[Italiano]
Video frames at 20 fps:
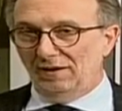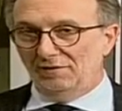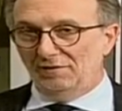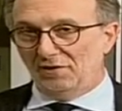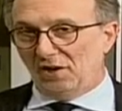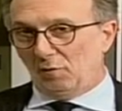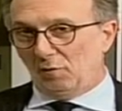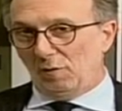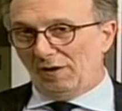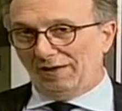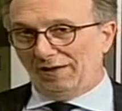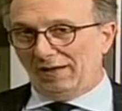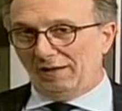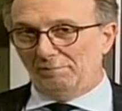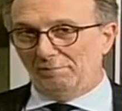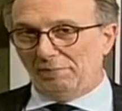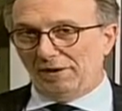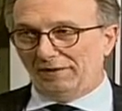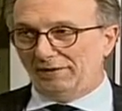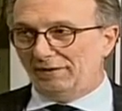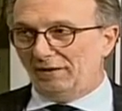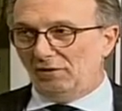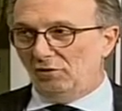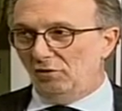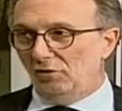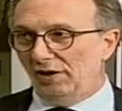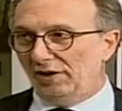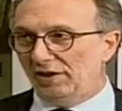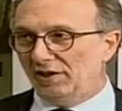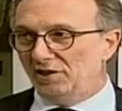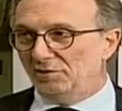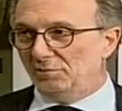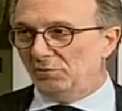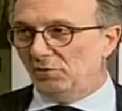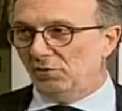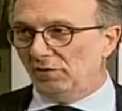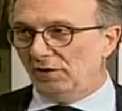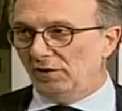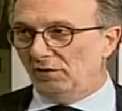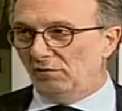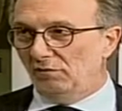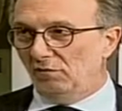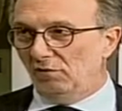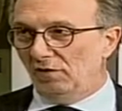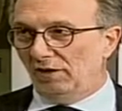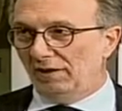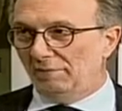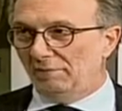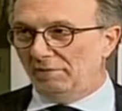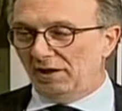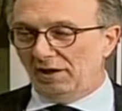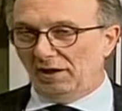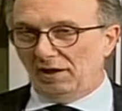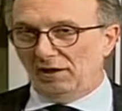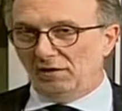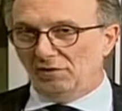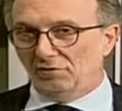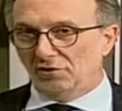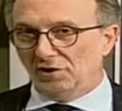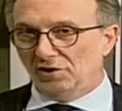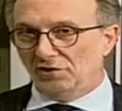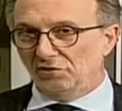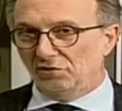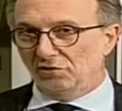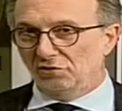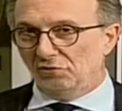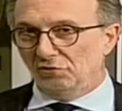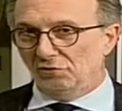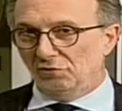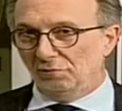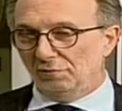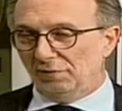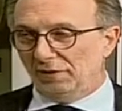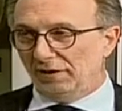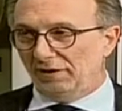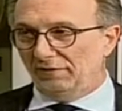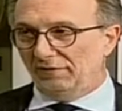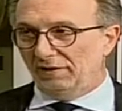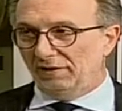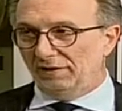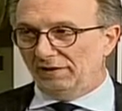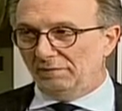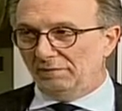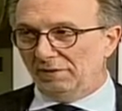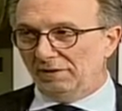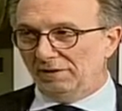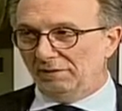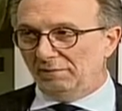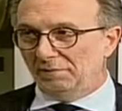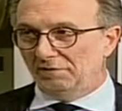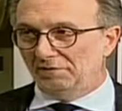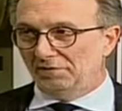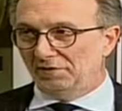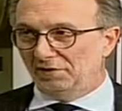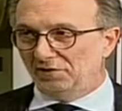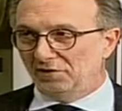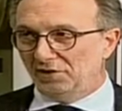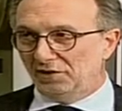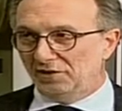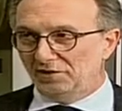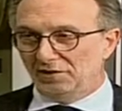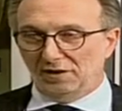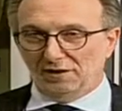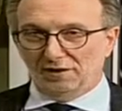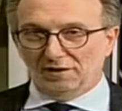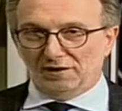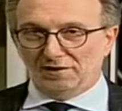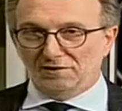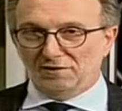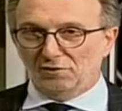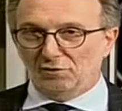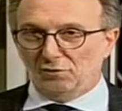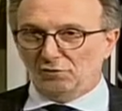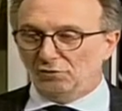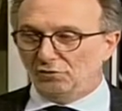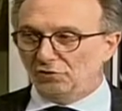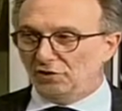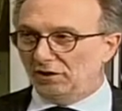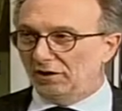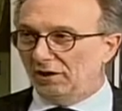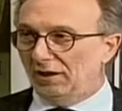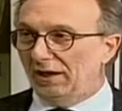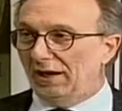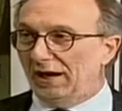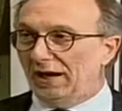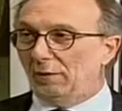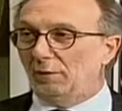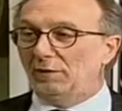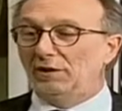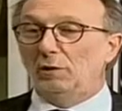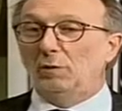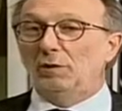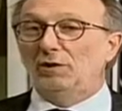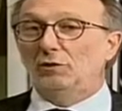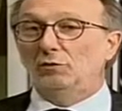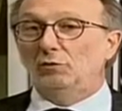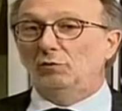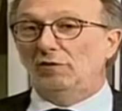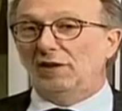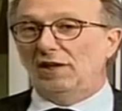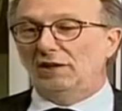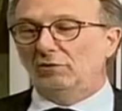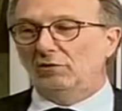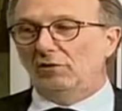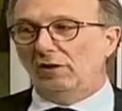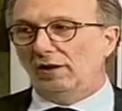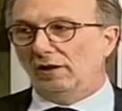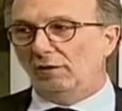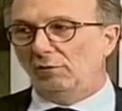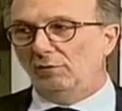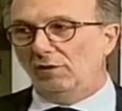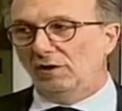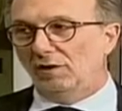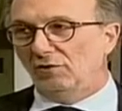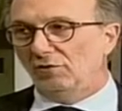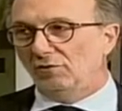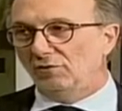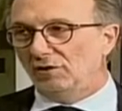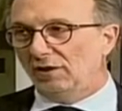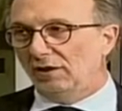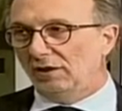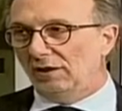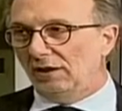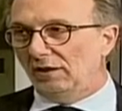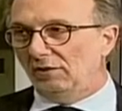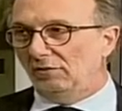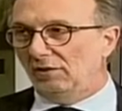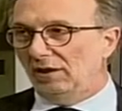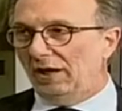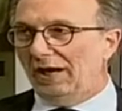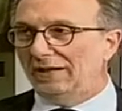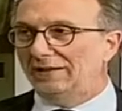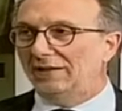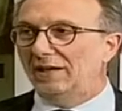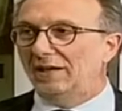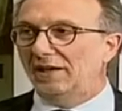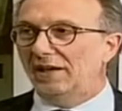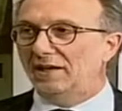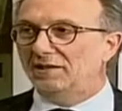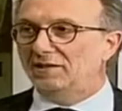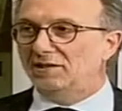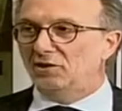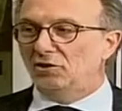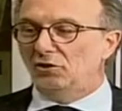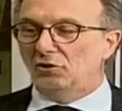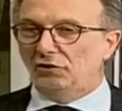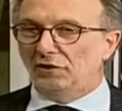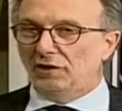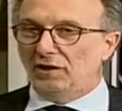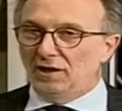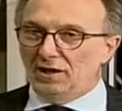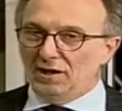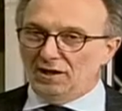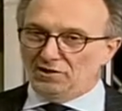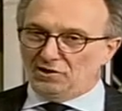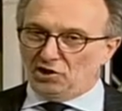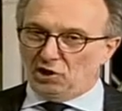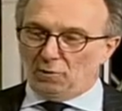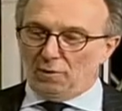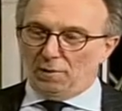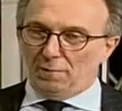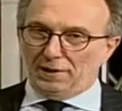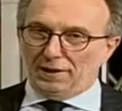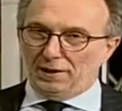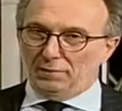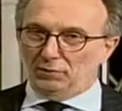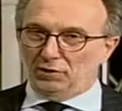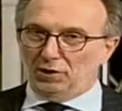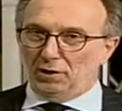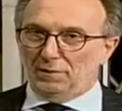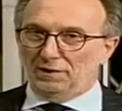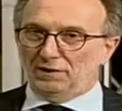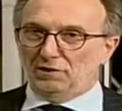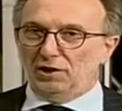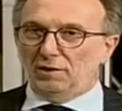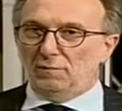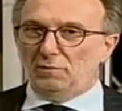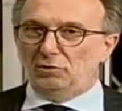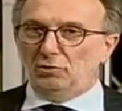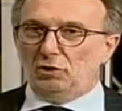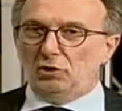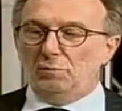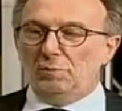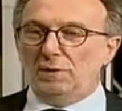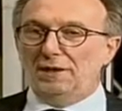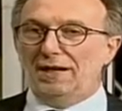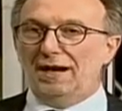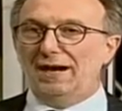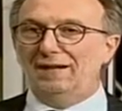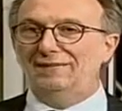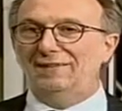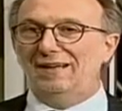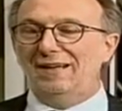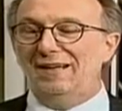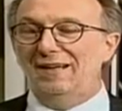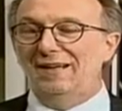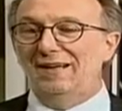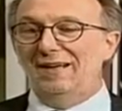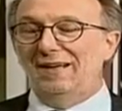c'è qualche particolarismo che non vuole cambiare le cose che ci sono perché evidentemente preferisce che si restino così e quindi quando tu vai a toccare alcune cose è chiaro Eppure... che hai delle reazioni. Siccome parliamo di una materia molto complicata,